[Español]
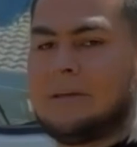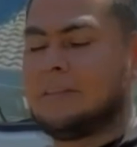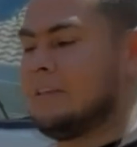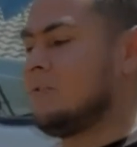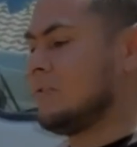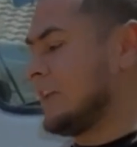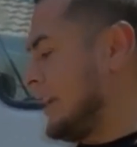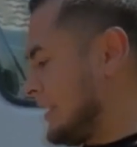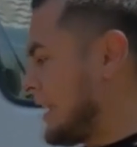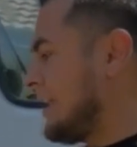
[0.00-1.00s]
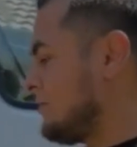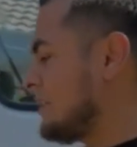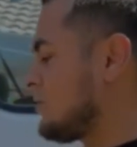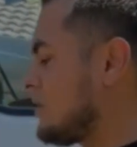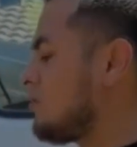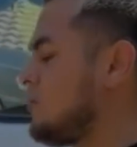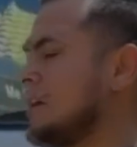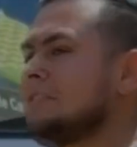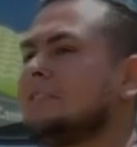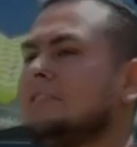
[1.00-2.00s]
entienden? O sea, él quiere una troca como
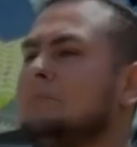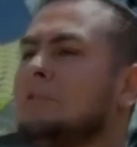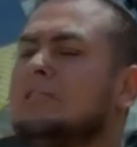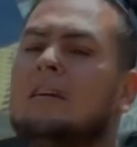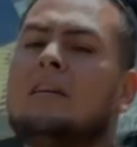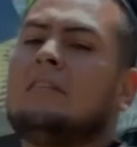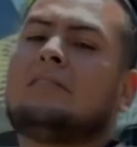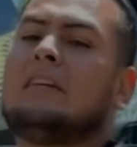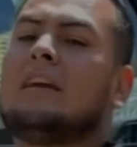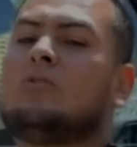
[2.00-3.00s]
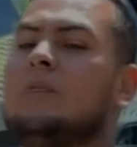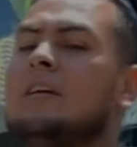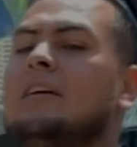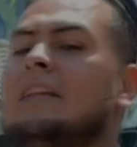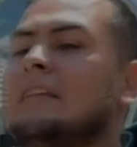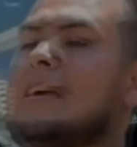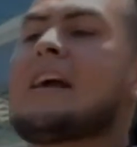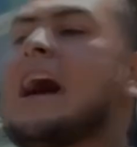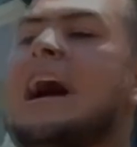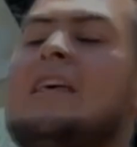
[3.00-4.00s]
esta, y pues si la tuviera la tía
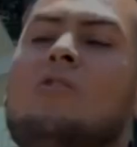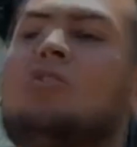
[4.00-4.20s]
Cari o